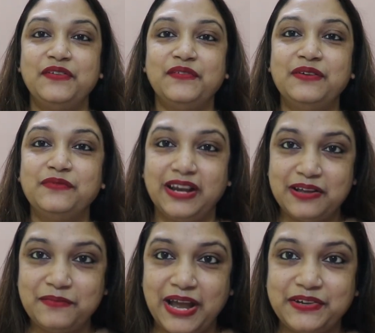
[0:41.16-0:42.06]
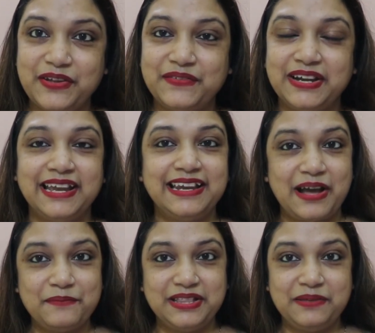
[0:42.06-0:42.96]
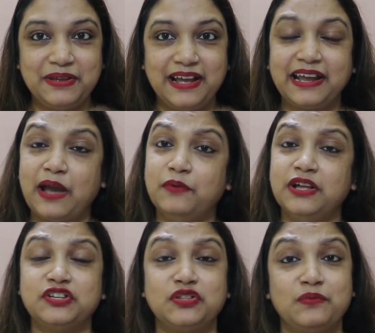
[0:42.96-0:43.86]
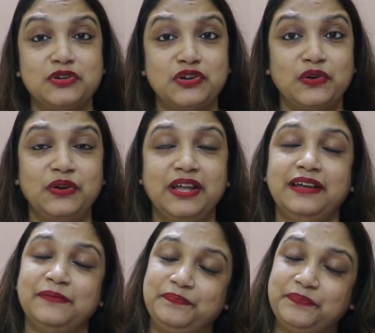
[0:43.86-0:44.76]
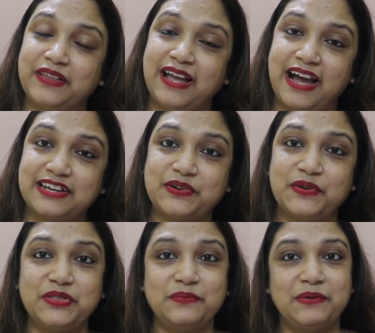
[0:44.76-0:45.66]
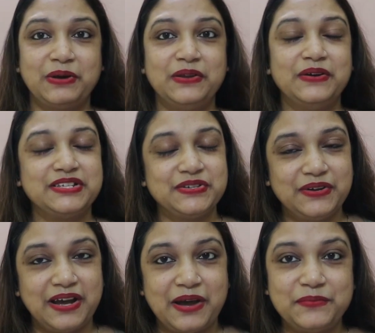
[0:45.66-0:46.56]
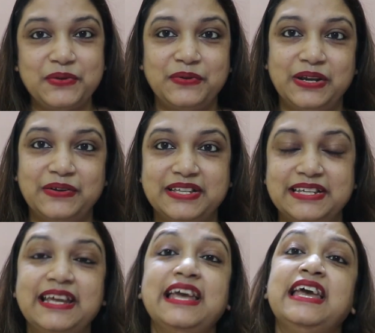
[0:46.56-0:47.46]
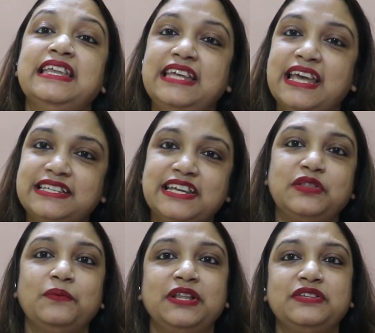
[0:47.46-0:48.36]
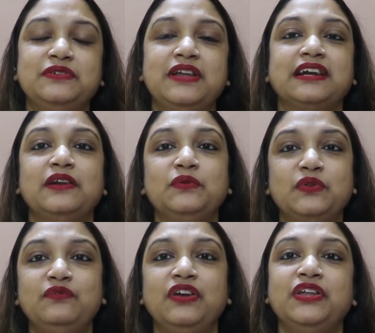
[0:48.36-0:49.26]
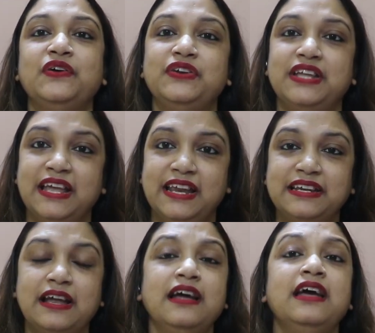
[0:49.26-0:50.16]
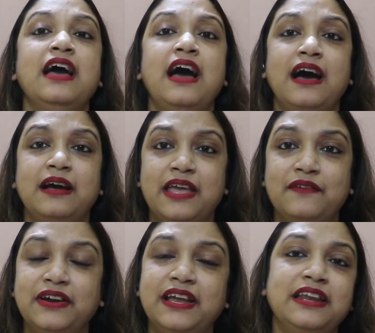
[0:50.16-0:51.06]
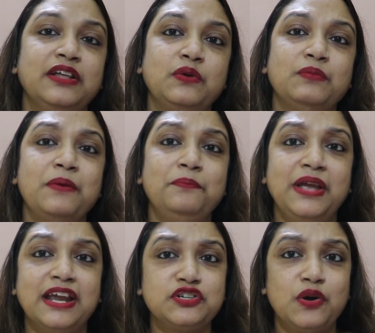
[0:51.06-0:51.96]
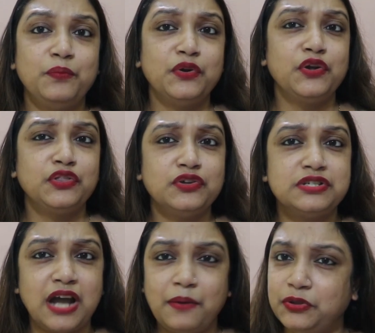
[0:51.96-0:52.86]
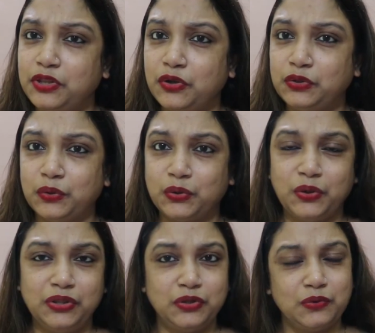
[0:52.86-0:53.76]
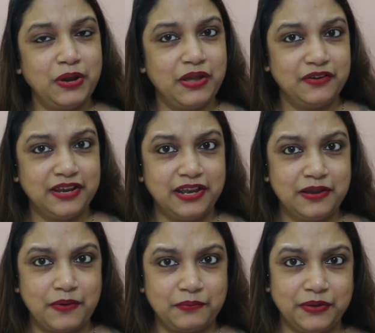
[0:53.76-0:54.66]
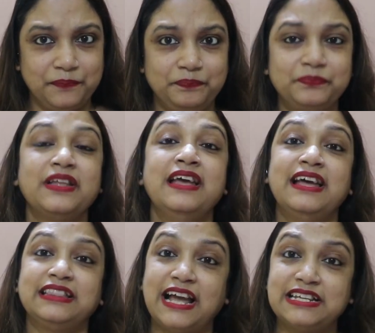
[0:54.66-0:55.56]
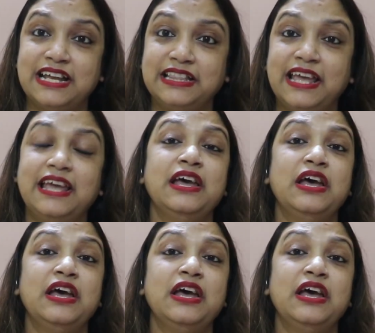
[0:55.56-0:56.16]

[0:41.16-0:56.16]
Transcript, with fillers: এভরিওয়ান ওয়েলকাম ব্যাক টু এভারগ্রিন আমি দীপিকা কেমন আছো তোমরা সকলে আশা করি তোমরা ভালো আছো আমিও ভালো আছি নিয়ে এসেছি তোমাদের জন্য একটা নতুন ভিডিও ডিএলএড এভারগ্রিনে তোমরা বিয়ের সম্পর্কিত যাবতীয় তথ্য কিন্তু তোমরা এভারগ্রিনে পাবে তার সাথে